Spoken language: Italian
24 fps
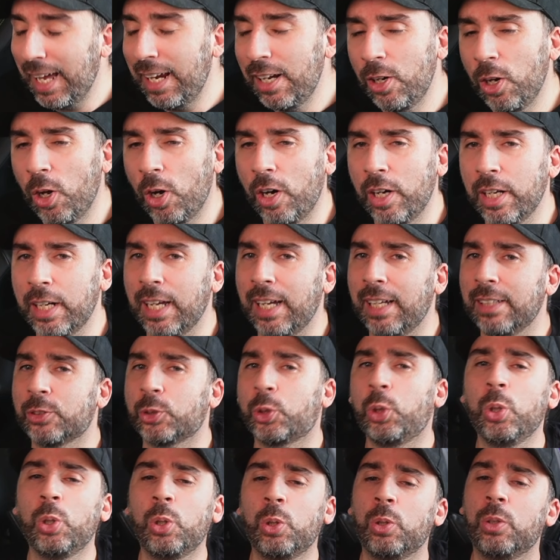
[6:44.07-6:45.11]
allora,
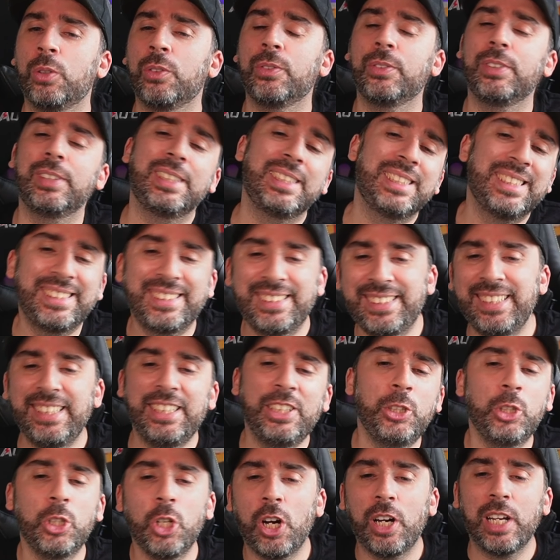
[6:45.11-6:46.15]
tu,
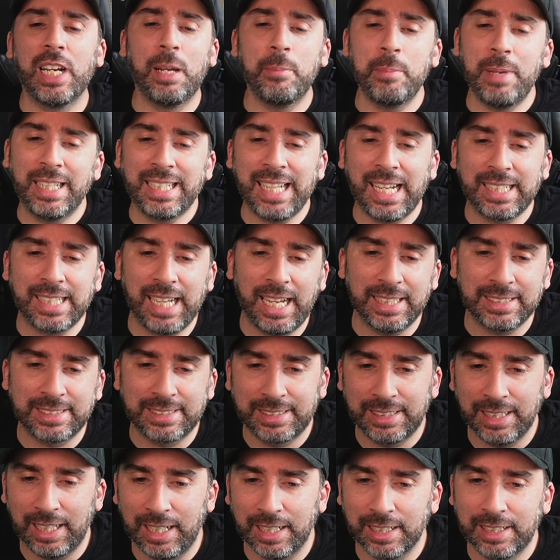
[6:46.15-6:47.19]
signora mega
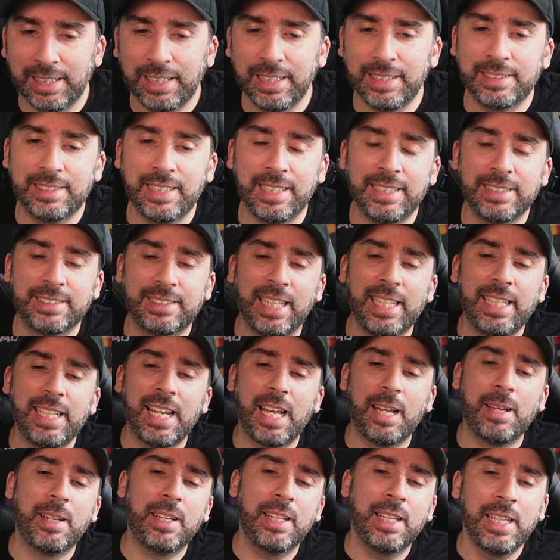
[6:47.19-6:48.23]
cassa Che se sei
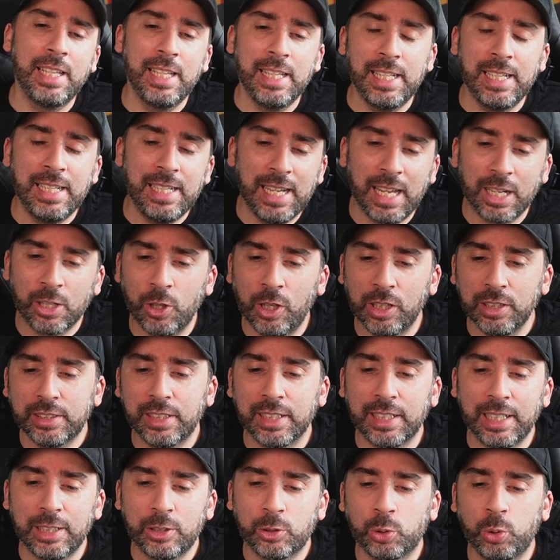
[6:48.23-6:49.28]
la la
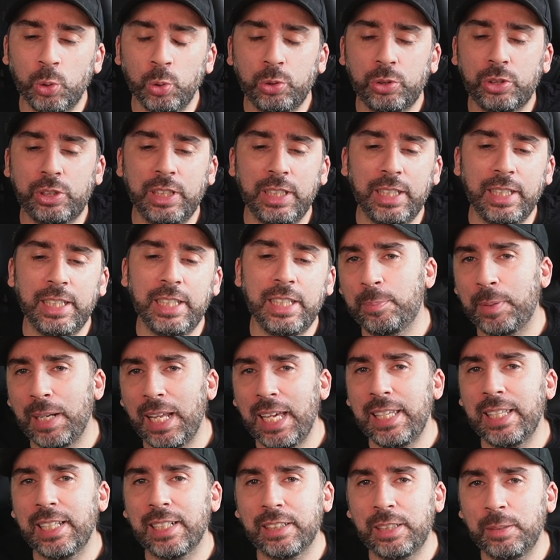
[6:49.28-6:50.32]
cosa che tutti i
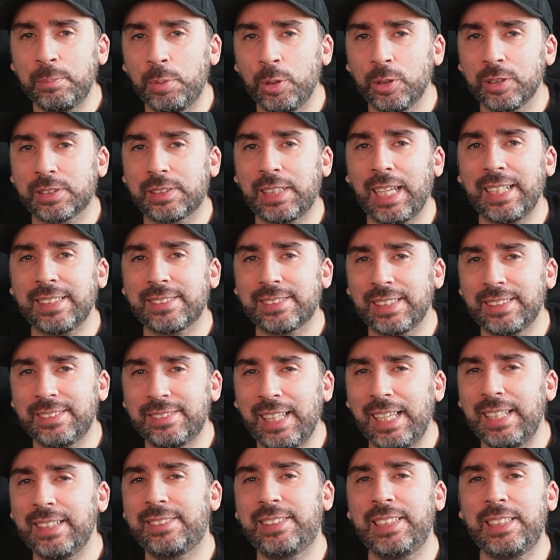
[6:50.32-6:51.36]
player di Brawl Stars
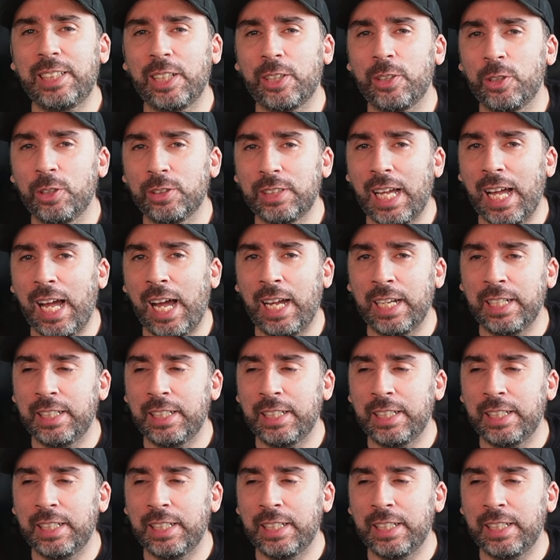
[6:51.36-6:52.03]
desiderano da